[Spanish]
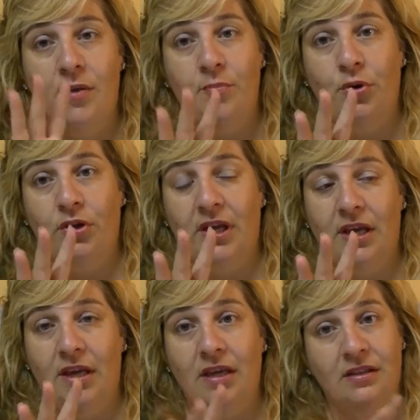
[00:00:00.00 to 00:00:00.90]

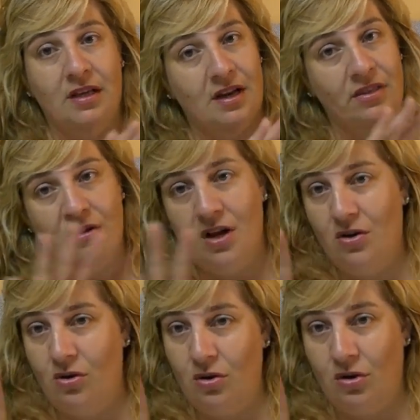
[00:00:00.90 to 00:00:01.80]
porque internacional
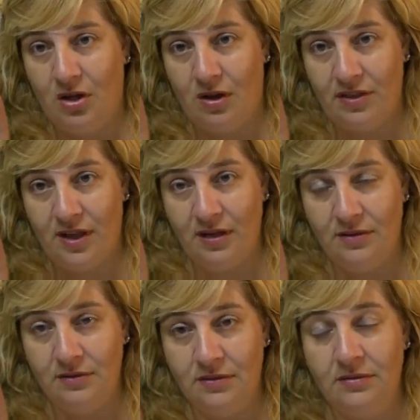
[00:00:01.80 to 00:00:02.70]
no lo quiero hacer
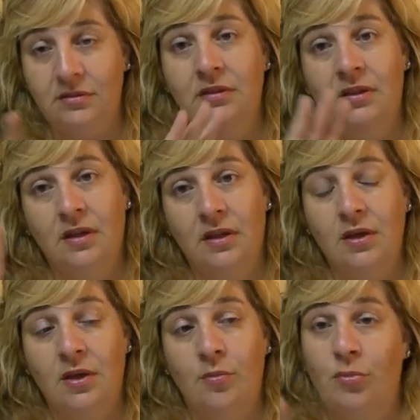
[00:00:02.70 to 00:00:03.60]

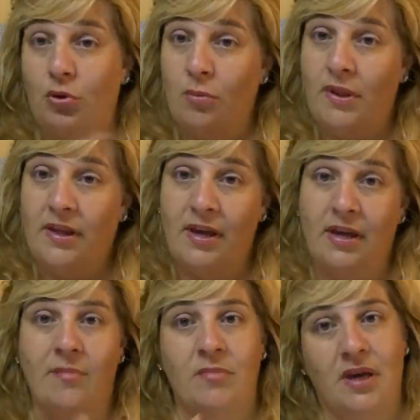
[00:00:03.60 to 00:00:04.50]
por culpa de que hay
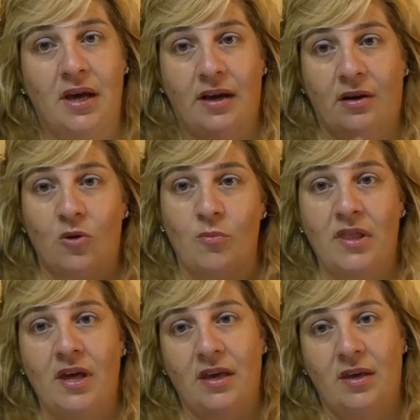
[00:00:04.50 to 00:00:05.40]
que enviar
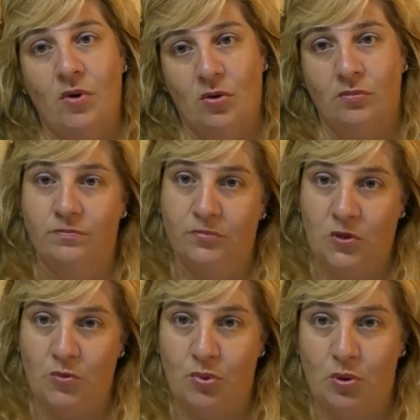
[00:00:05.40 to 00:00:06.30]
comida y bueno,
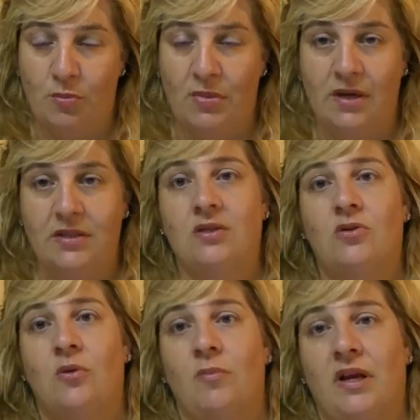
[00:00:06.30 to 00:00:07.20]
y un poco más
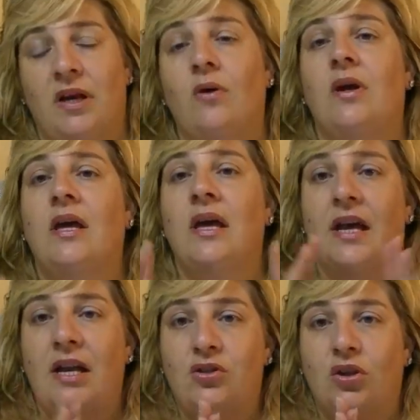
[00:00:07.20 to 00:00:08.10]
complicado.
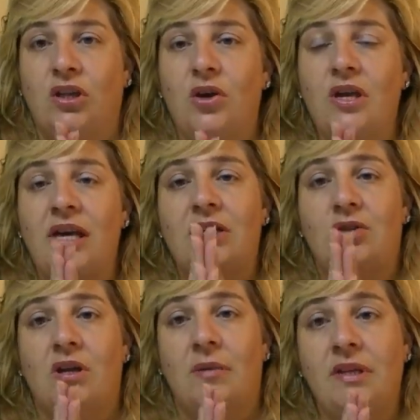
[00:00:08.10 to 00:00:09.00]
El sorteo Y
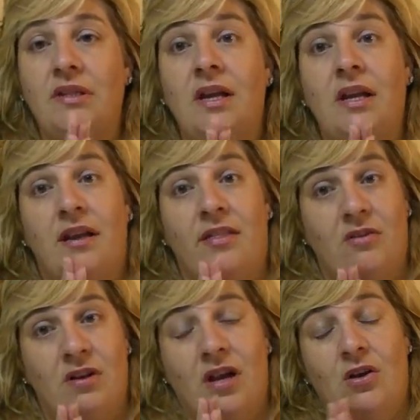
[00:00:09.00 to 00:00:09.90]
solamente
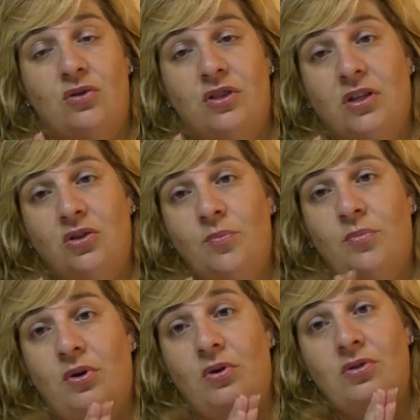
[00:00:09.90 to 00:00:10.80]
nacional. Lo siento
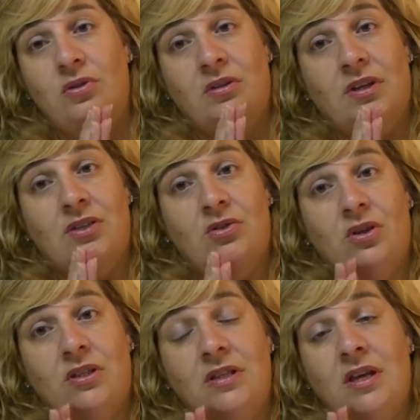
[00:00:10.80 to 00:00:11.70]
por los que
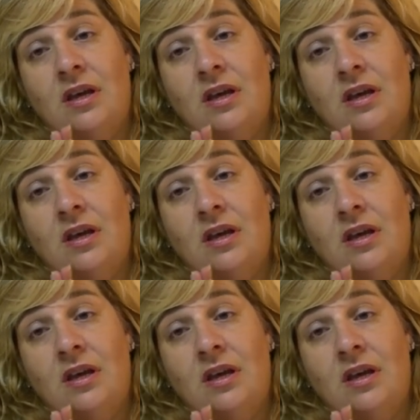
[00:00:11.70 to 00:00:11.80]
sois